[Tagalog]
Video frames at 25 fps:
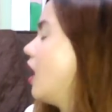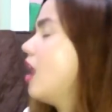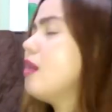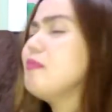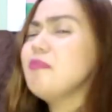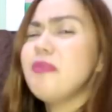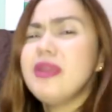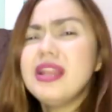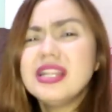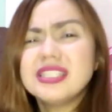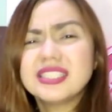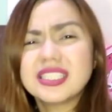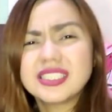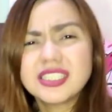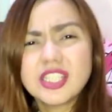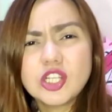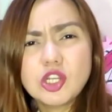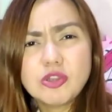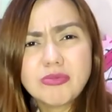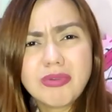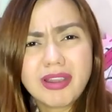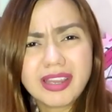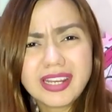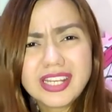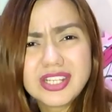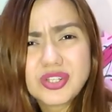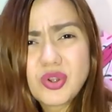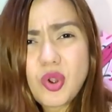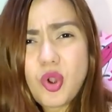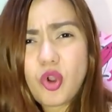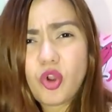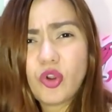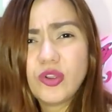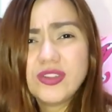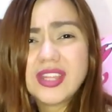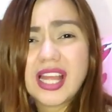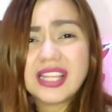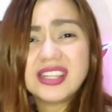Ang bilis kasi lumaki ni
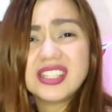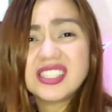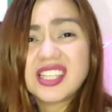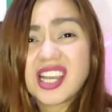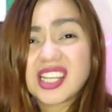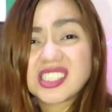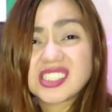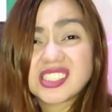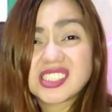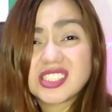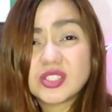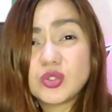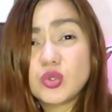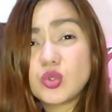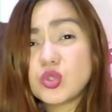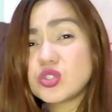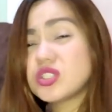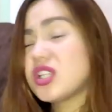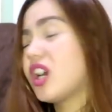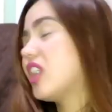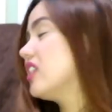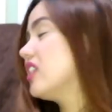Coco. Eh. Dati kasi siguro sa